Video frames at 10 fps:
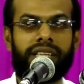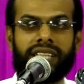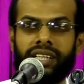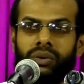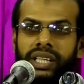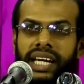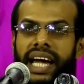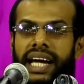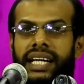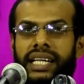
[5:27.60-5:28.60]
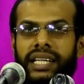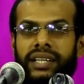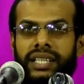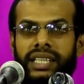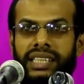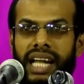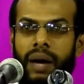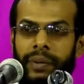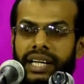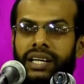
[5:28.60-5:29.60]
வைத்திருக்கக்கூடிய
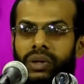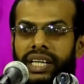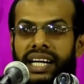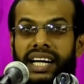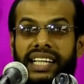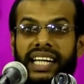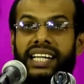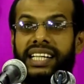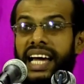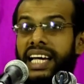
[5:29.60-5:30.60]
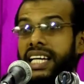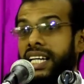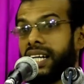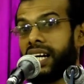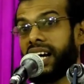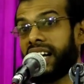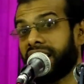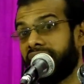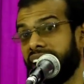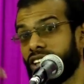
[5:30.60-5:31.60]
இஸ்லாமியர்களுடைய கடைகளில்
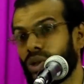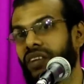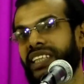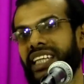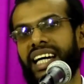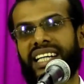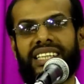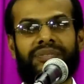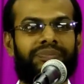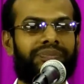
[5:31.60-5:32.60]
கற்களை தூக்கி வீசுகிறார்கள்